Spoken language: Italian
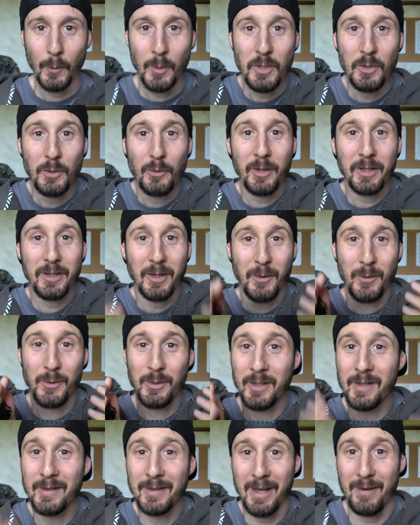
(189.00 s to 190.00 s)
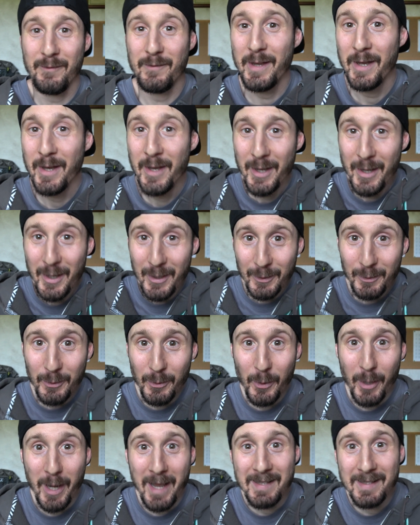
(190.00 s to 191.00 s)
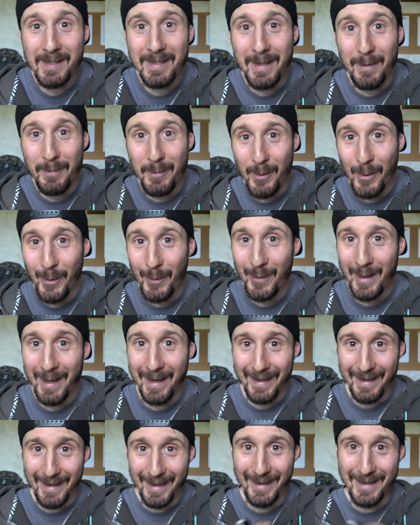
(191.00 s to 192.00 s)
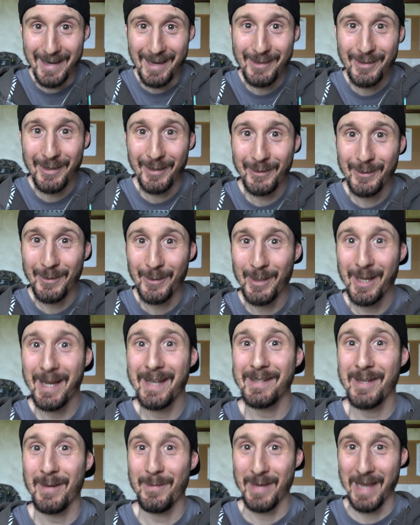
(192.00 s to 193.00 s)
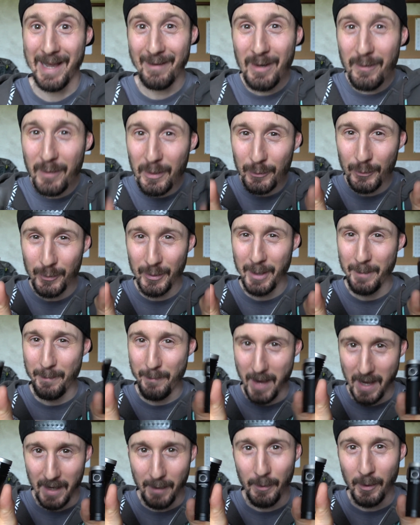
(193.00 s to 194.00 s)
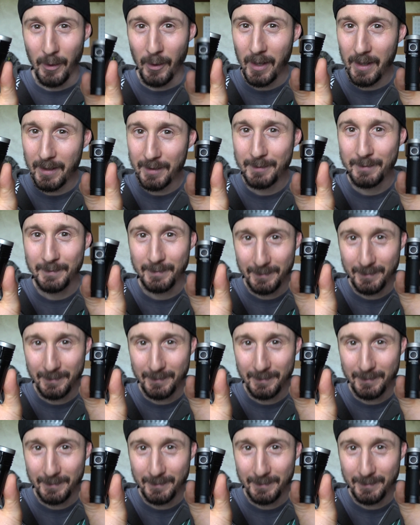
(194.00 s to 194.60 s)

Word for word: quindi dovrete accontentarvi di un'onesta prova nel giardino di casa mia. Ve le faccio vedere bene però, eh.